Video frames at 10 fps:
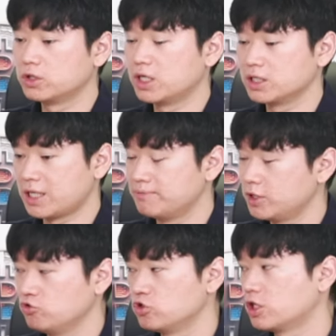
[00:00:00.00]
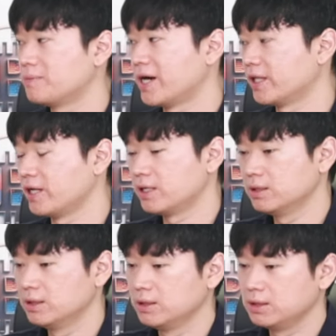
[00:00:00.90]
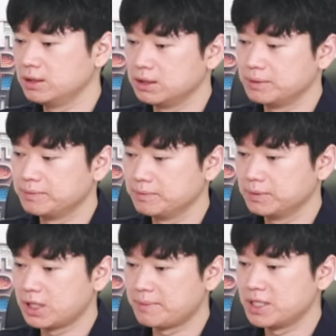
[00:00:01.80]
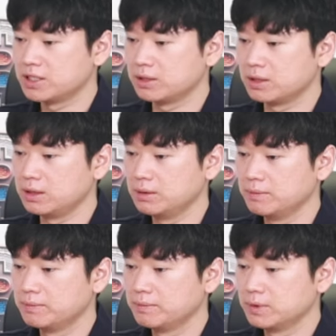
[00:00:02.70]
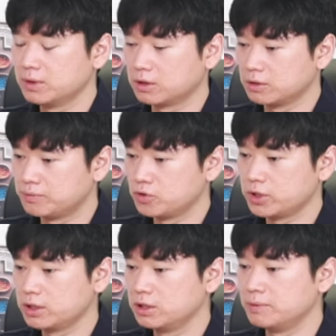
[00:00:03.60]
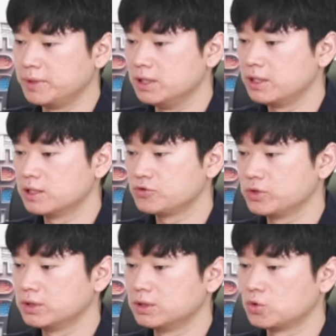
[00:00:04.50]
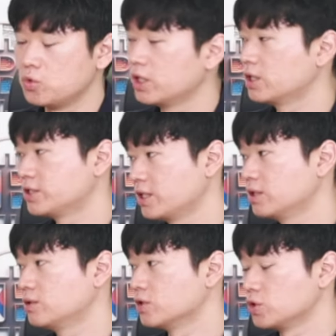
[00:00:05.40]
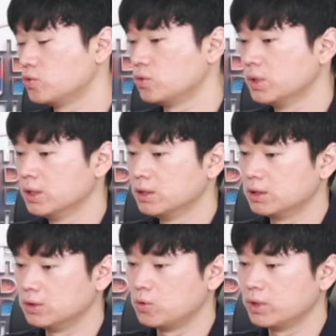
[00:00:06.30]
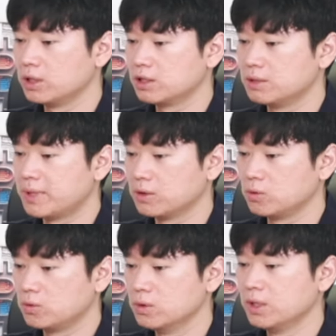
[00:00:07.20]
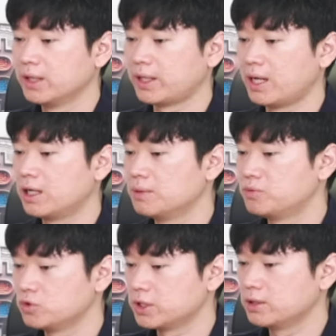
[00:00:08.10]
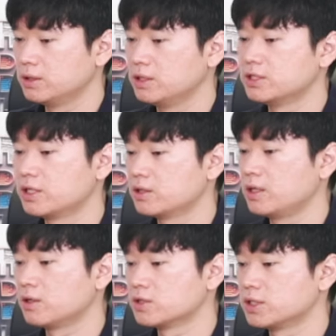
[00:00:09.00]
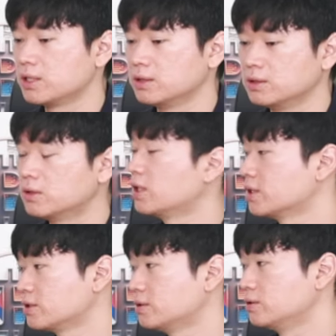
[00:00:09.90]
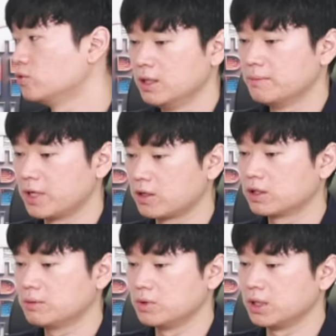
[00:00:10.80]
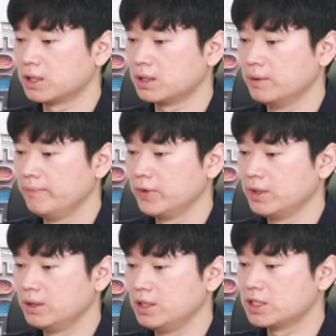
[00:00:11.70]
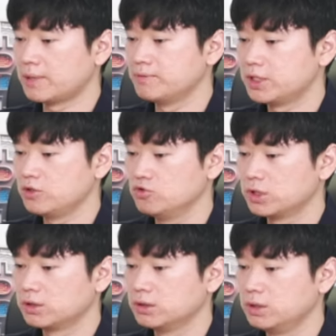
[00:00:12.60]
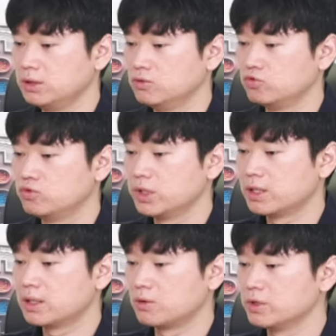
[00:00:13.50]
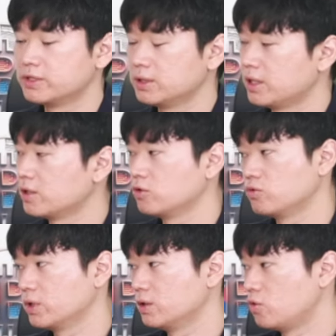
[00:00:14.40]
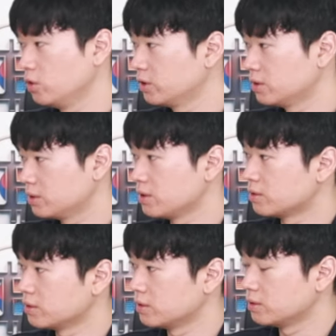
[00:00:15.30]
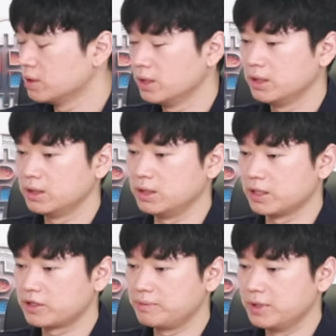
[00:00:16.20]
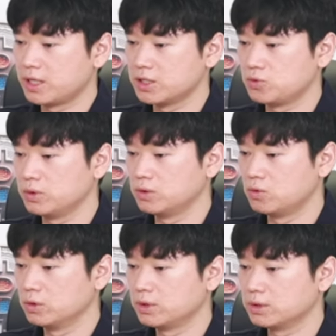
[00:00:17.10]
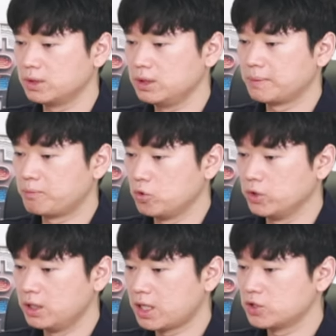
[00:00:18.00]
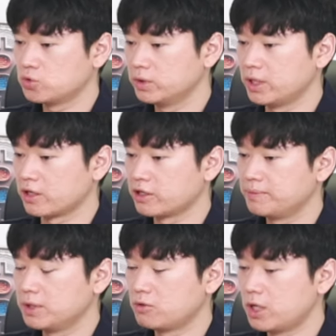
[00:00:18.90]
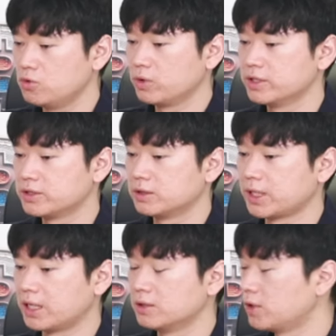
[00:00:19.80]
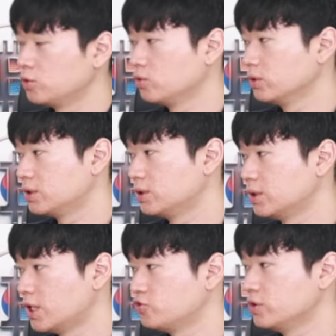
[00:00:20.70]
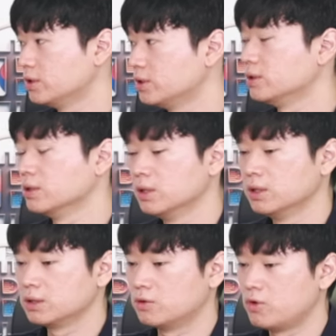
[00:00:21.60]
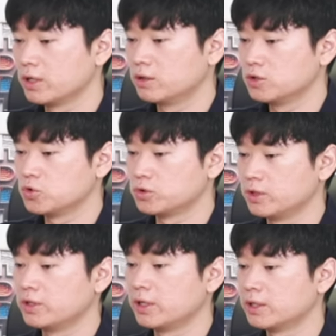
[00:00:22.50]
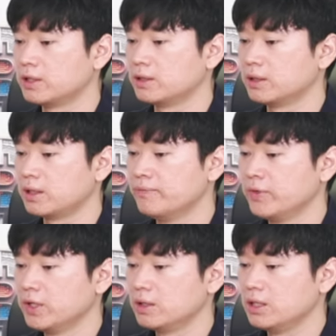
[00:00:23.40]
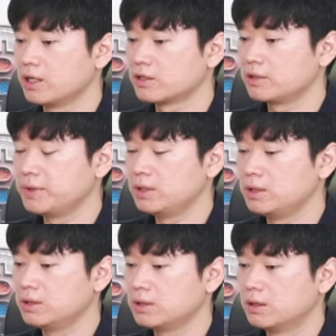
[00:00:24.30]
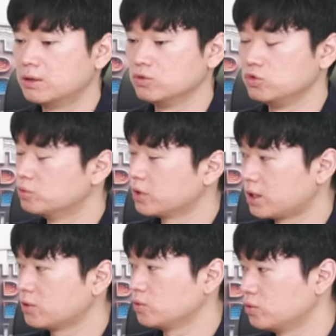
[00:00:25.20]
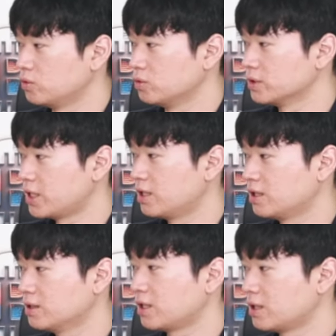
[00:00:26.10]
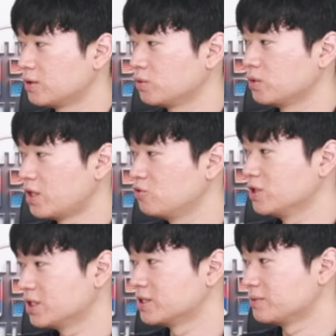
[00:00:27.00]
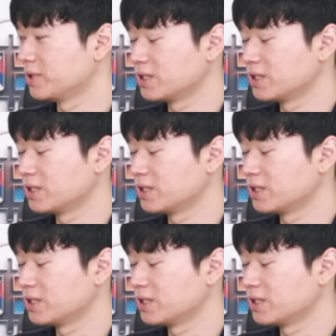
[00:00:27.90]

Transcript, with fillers: 잠재 유저가 많아야 이 개발자들이 어떤 프로젝트를 빌딩할 수 있는 동기가 생기는 것이고, 그 동기를 기반으로 다양한 프로젝트들이 생겨날 것이라는 그런 가설로 이제 바뀌었다 보니까, 이 잠재 유저들이 누구냐라고 했을 때 결국에는 홀더들이거든요. 이 XRP를 가지고 있는 홀더들이 본인이 가지고 있는 XRP를 활용해서 다른 활동들을 할 수 있는 그런 환경이 조성이 되어야 되는데, 이 XRP를 누구보다 또 사랑하는 나라가 또 한국이지 않습니까?